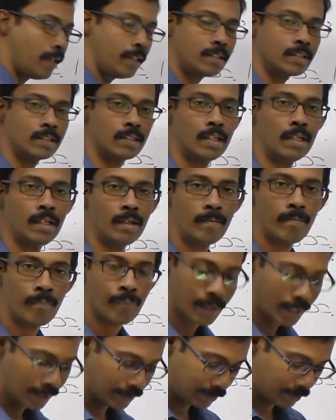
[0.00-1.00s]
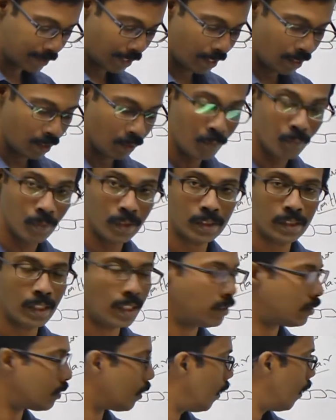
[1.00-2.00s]
ரீச் த ஜைலம்
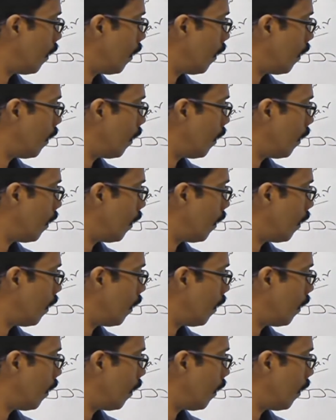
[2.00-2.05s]
வெசல்ஸ்